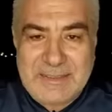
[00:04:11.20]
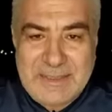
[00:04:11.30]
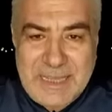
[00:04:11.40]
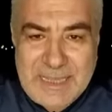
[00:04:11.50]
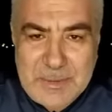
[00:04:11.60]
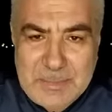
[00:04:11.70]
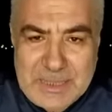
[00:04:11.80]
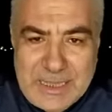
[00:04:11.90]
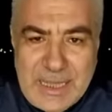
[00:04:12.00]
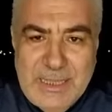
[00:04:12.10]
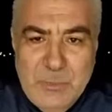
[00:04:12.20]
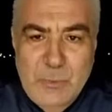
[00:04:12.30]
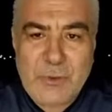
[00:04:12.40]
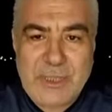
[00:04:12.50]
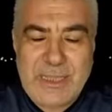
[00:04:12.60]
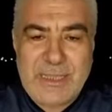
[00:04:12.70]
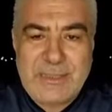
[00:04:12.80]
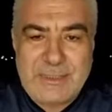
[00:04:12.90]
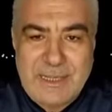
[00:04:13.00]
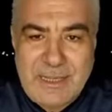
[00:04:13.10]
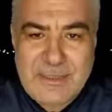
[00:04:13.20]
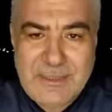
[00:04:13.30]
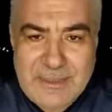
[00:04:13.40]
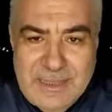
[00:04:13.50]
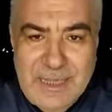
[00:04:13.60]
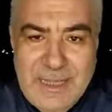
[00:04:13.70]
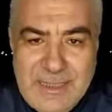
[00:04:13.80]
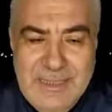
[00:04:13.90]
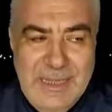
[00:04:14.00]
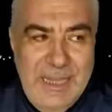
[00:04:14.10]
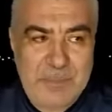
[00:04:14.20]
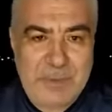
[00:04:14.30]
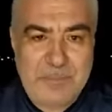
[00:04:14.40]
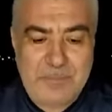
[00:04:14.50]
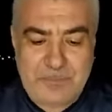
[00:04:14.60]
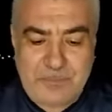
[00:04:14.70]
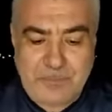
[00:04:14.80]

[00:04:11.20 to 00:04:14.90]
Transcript: دائما اي مشكله تتعرض لها اخي الحبيب